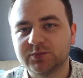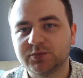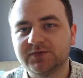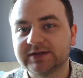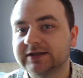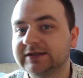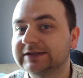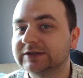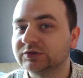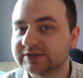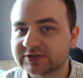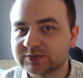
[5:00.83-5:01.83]
w półfinale i
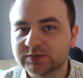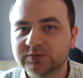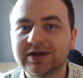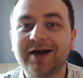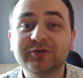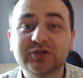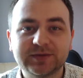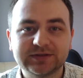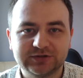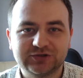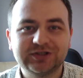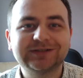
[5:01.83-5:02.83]
tego nie zrobiły,
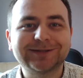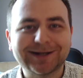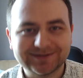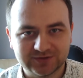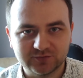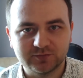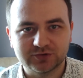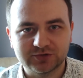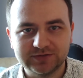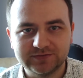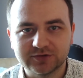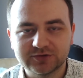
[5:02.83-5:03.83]
automatycznie tracą
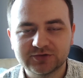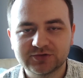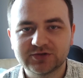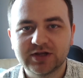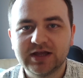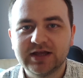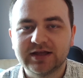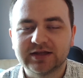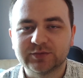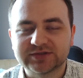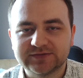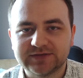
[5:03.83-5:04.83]
możliwość
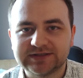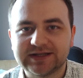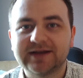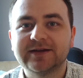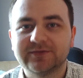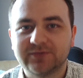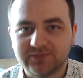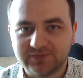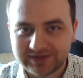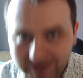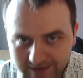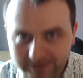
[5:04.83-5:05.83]
głosowania w
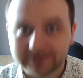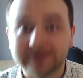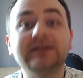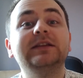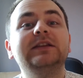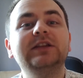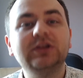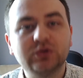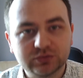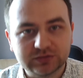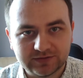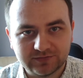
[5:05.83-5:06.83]
finale. I
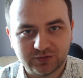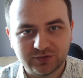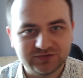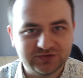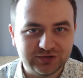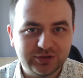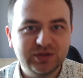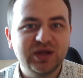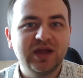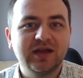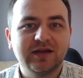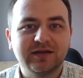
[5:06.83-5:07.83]
tutaj wchodzi
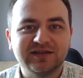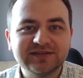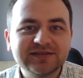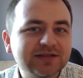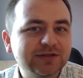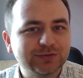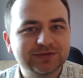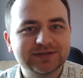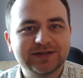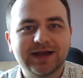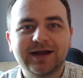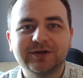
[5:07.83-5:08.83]

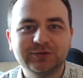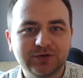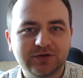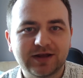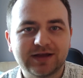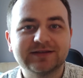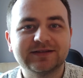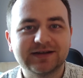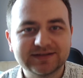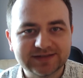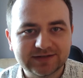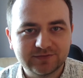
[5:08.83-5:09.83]
instytucja jurora
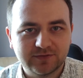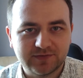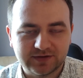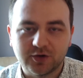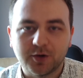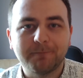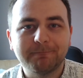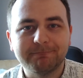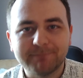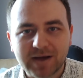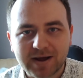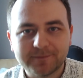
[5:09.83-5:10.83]
rezerwowego.
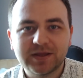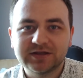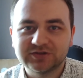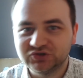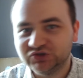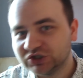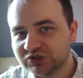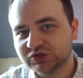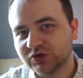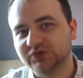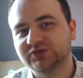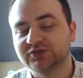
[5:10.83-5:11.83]
Mam 10
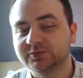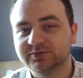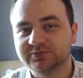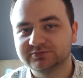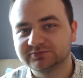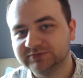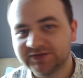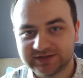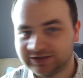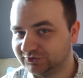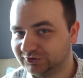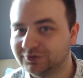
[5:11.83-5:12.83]
osób, nie
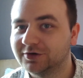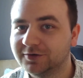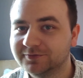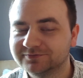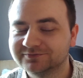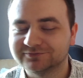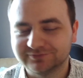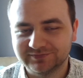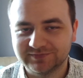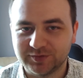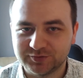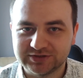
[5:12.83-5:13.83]
wskażę kogo,
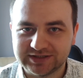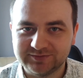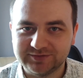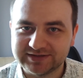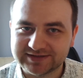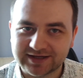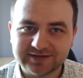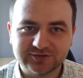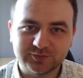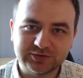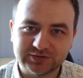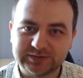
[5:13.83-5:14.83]
to będzie tajemnica,
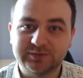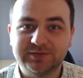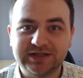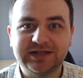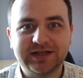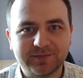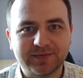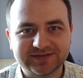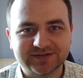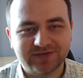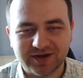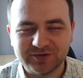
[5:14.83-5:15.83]
żeby to, co mnie nie
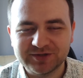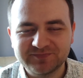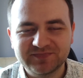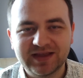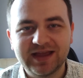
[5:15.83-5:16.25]
napastowały.